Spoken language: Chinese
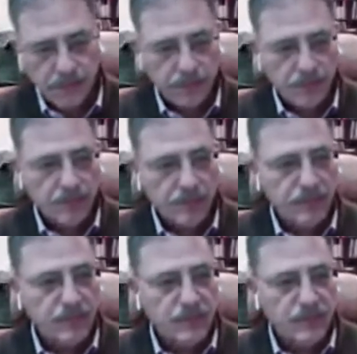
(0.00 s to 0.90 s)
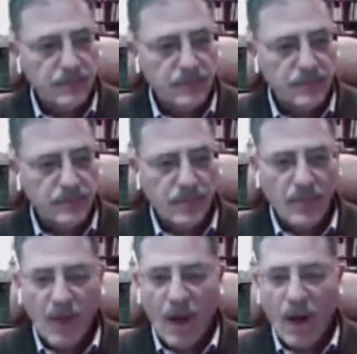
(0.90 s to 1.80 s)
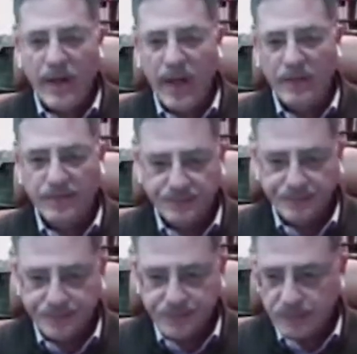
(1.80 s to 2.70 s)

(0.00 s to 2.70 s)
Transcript: you now. 啊，We can hear you now.